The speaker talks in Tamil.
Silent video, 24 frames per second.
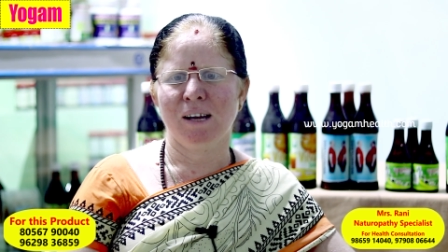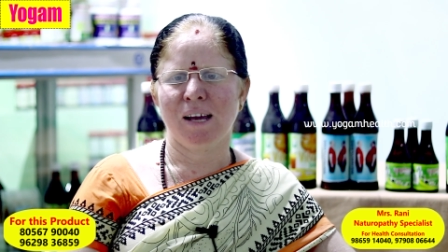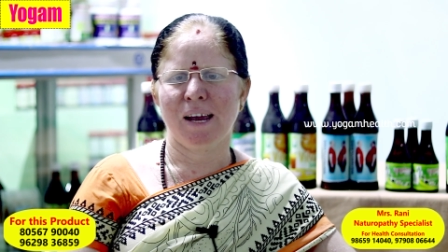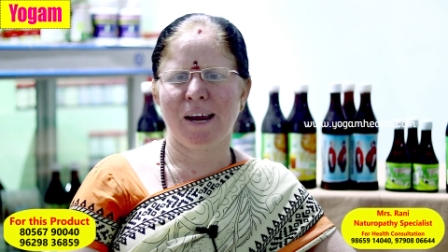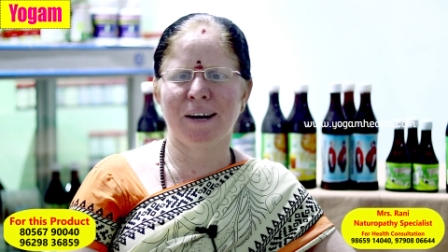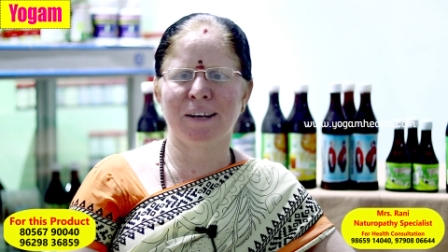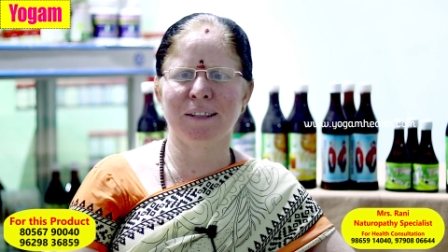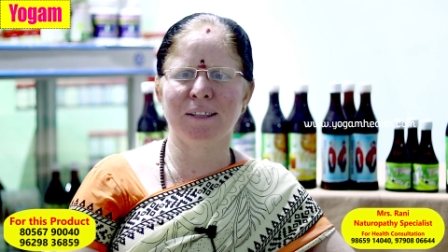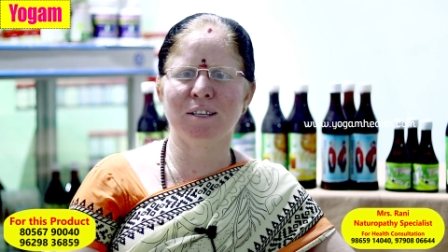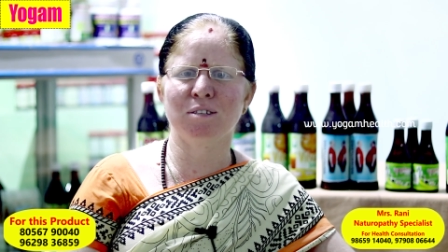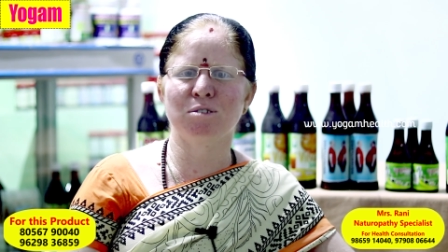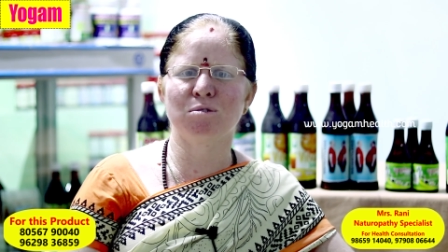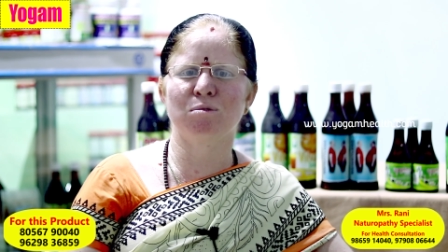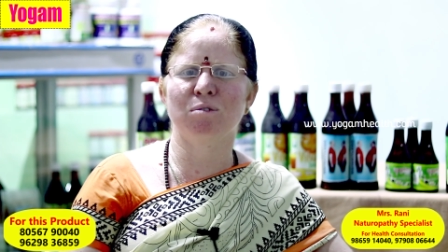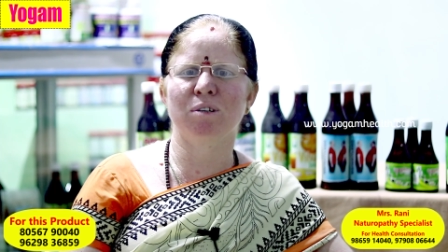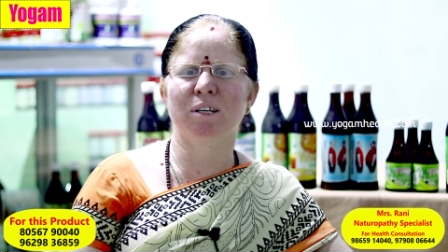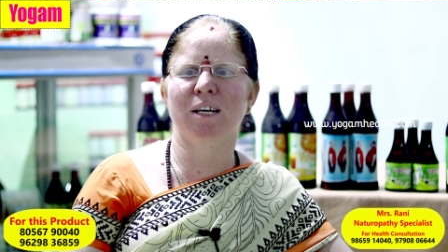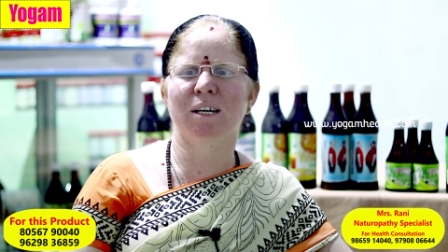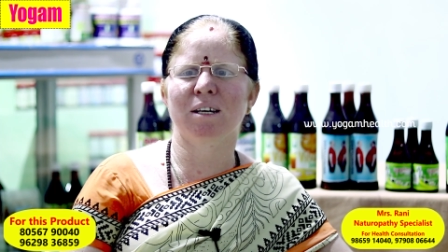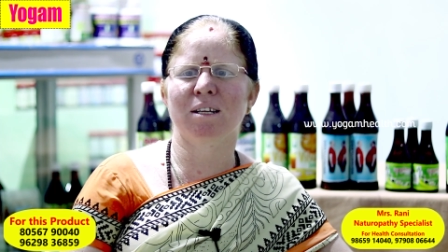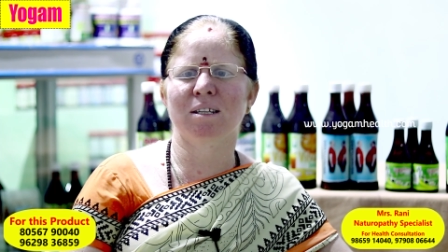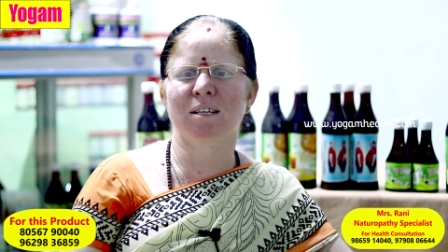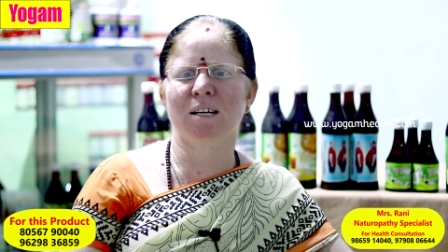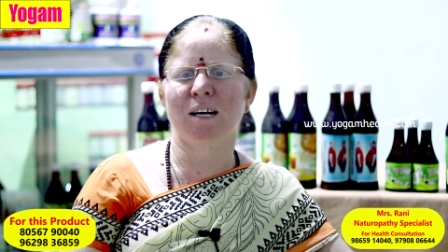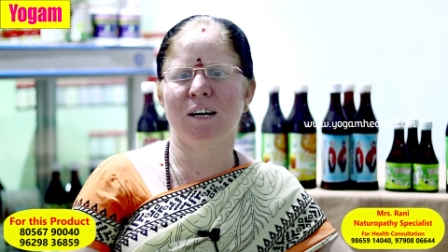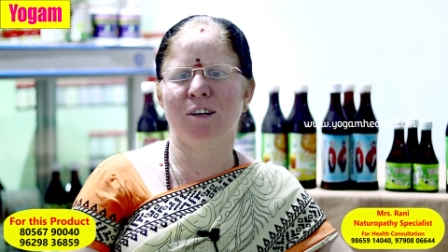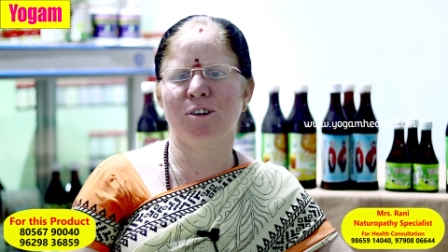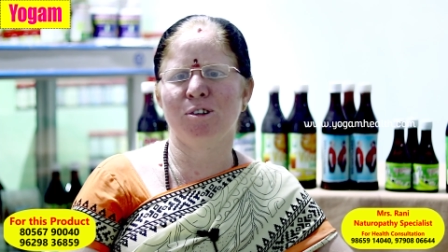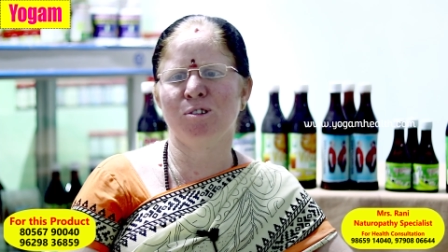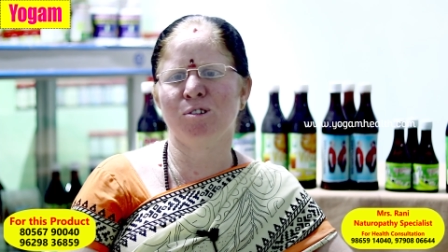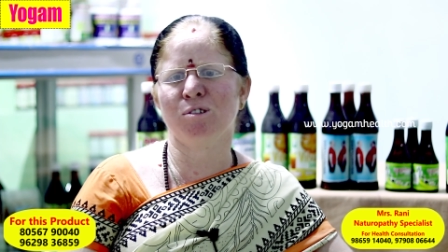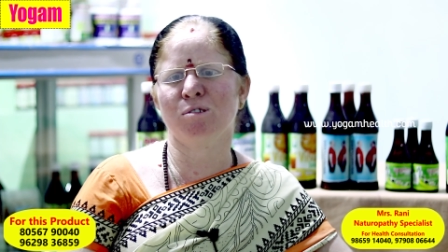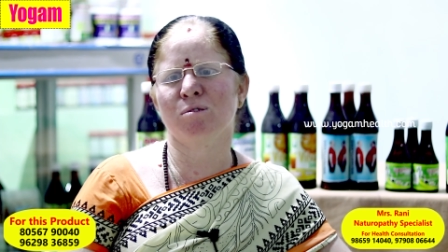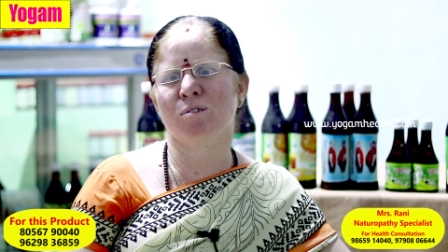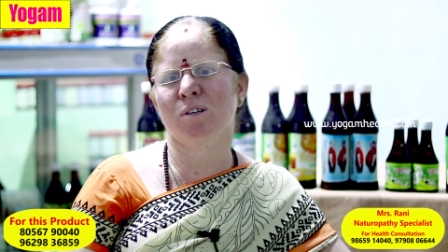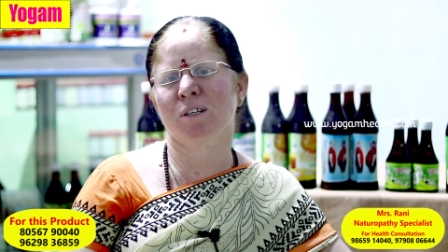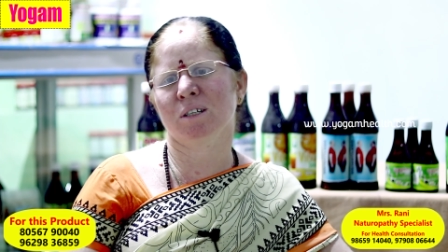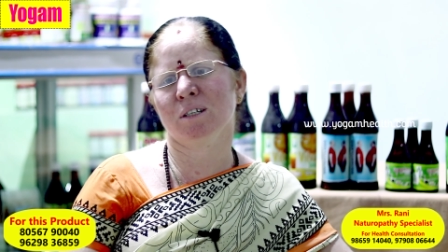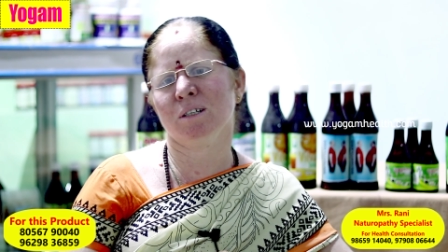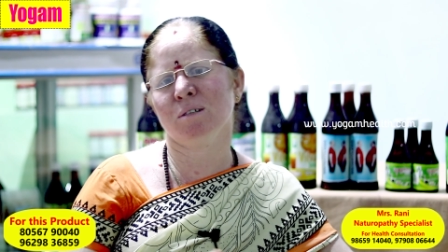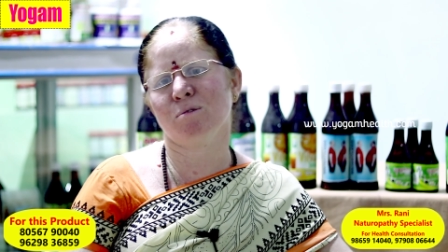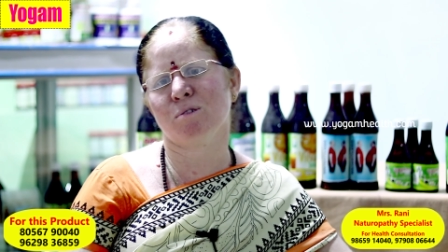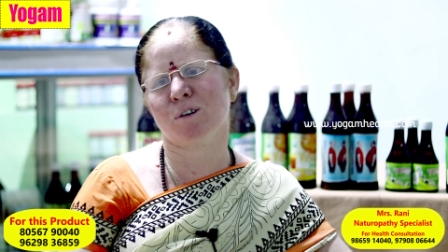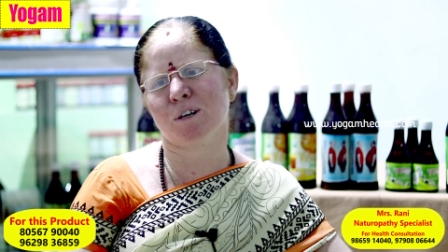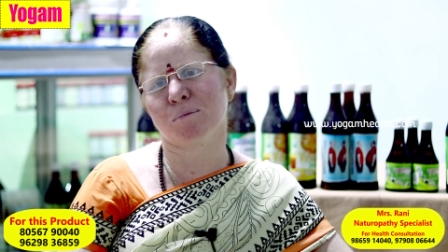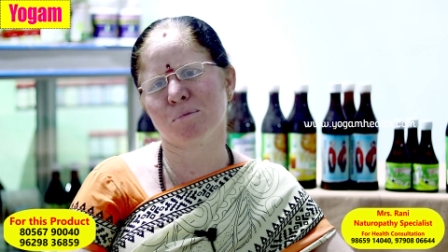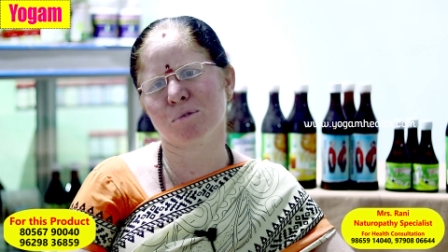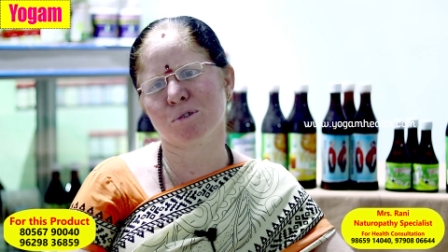எண்ணெய் தேய்ச்சி குளிக்கிறதுனாலையும் உங்களுக்கு
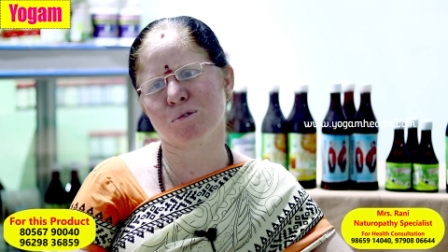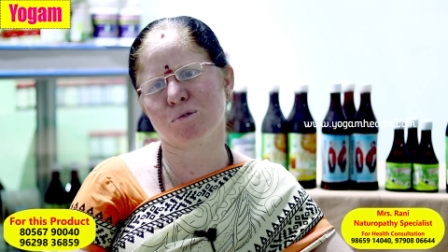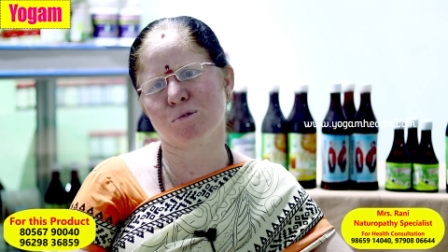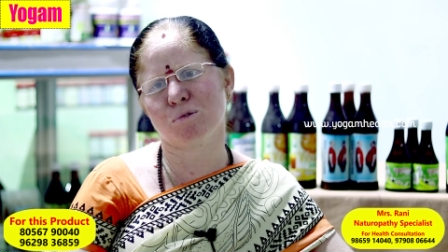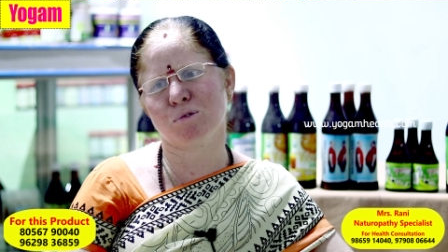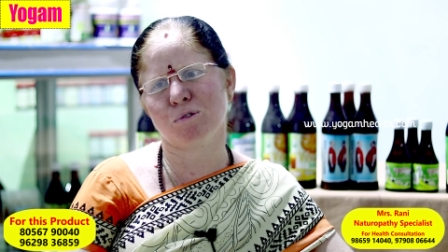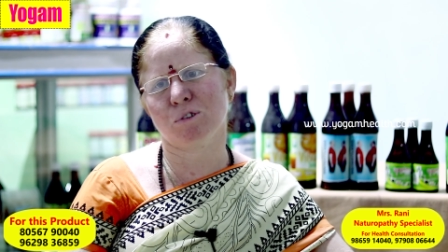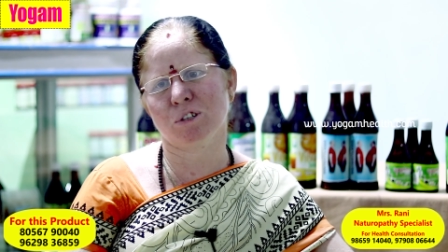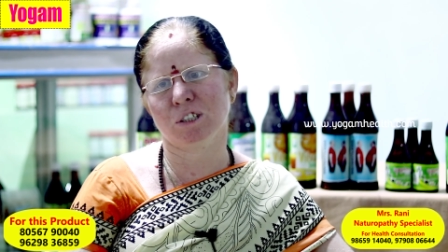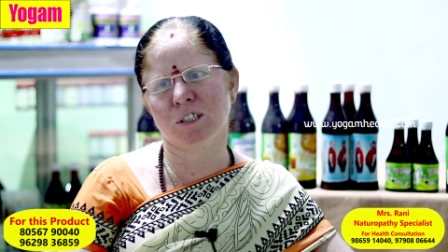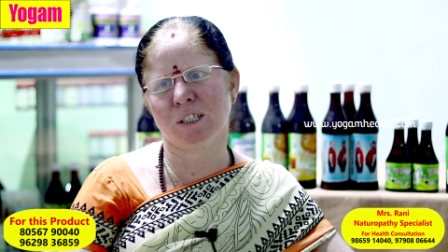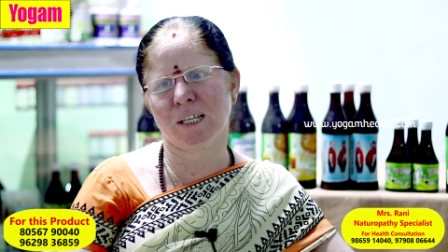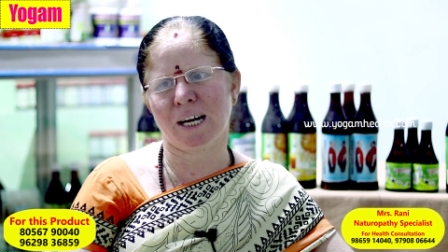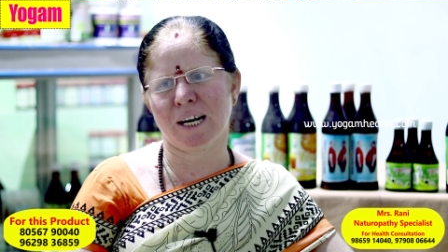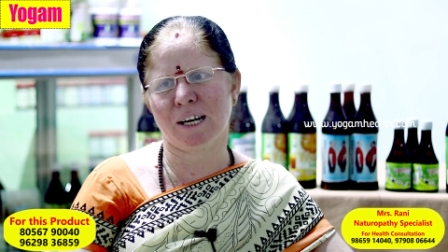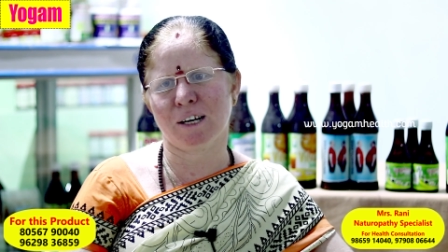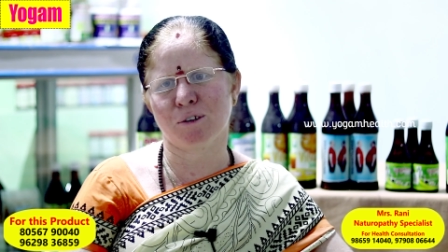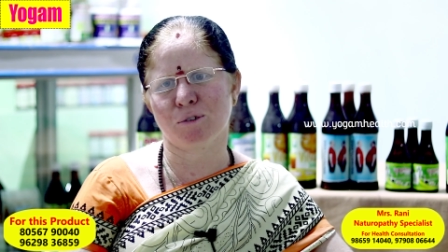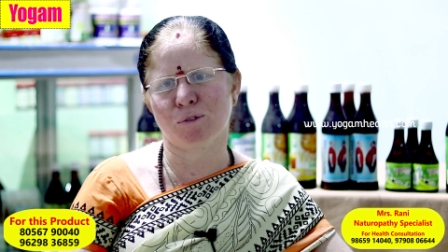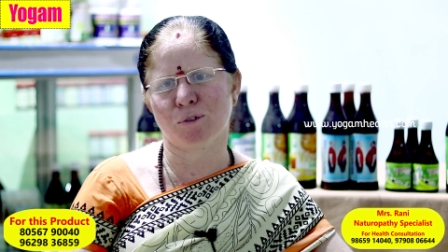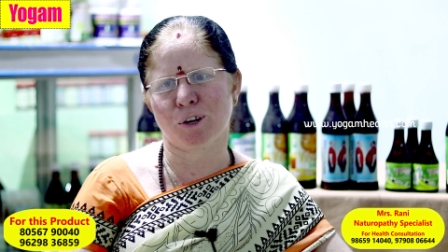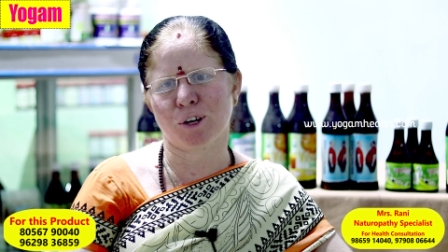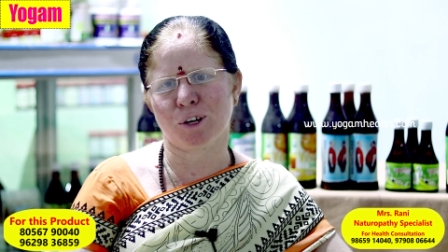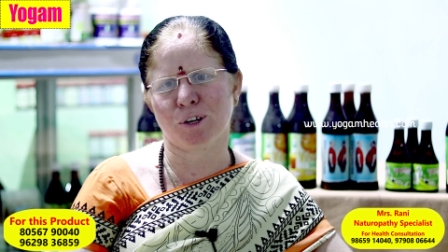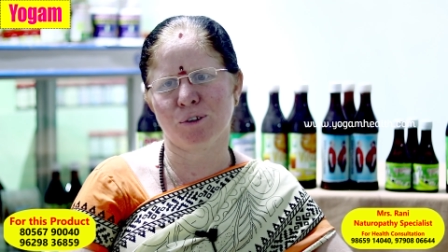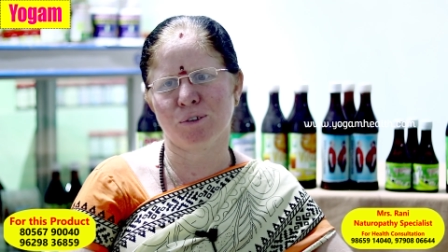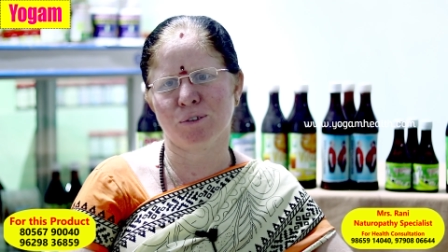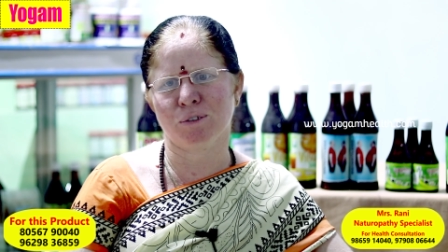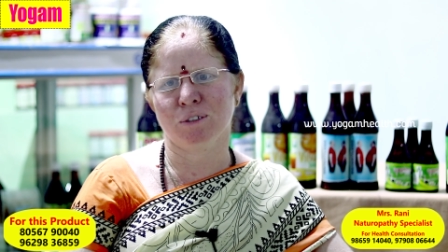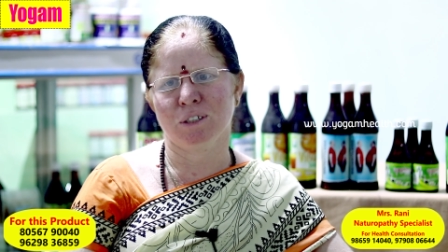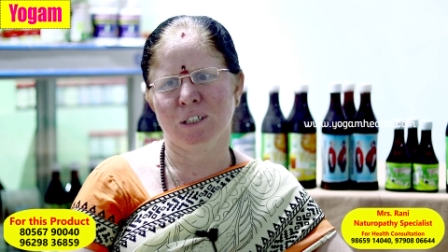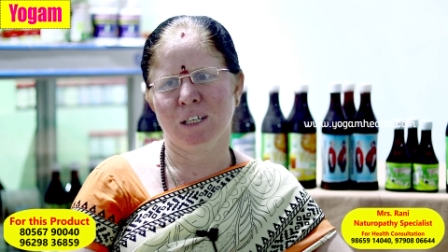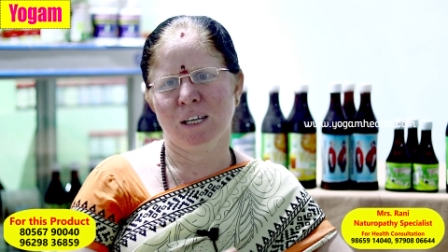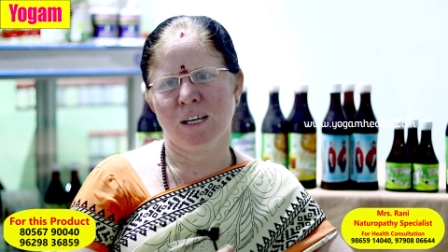உடம்பு சூடு வந்து நல்லா குறையும்